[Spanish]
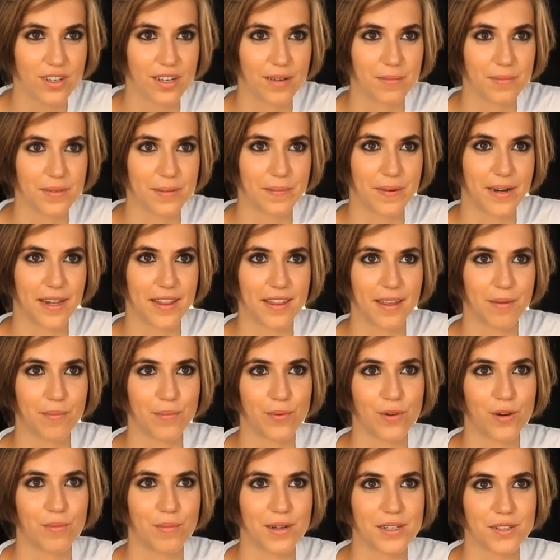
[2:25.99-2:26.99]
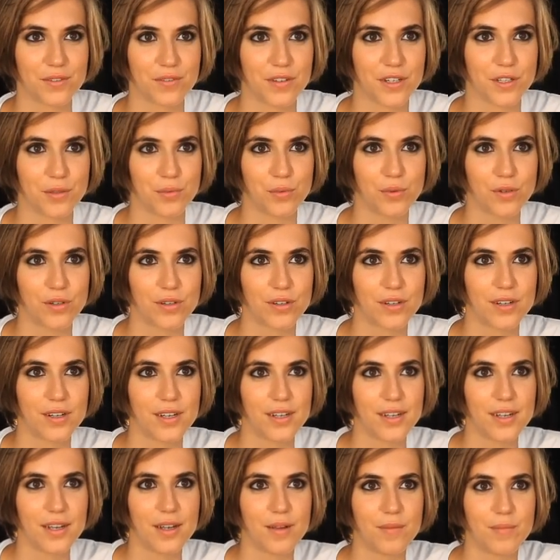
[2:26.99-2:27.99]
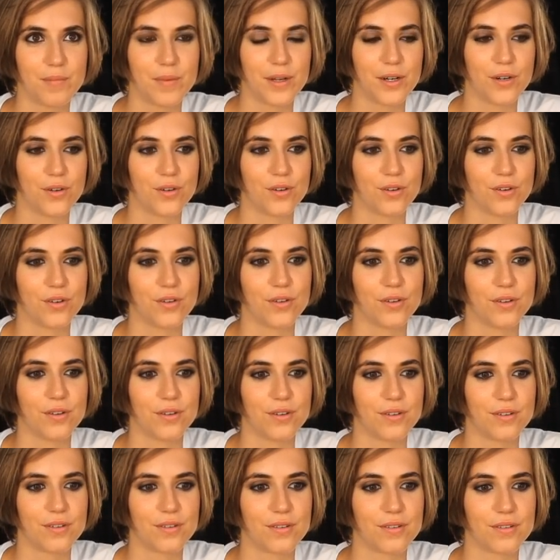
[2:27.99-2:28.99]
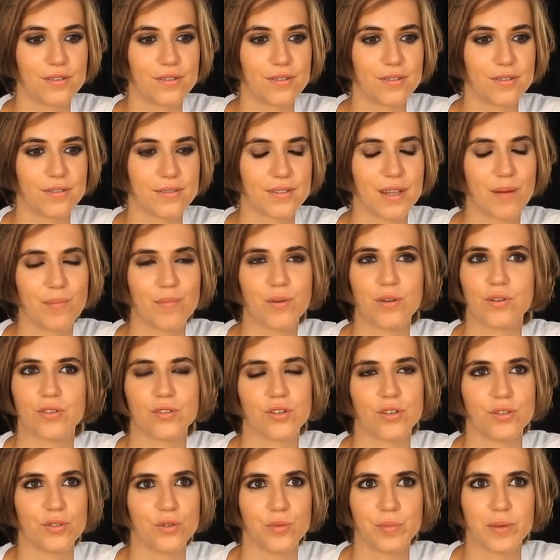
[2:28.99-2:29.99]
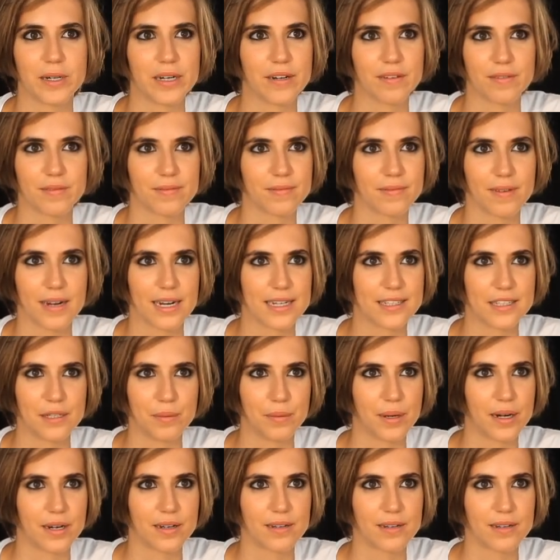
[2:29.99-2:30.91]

Que me parecía un poco más Facebook, pero tampoco soy súper activa.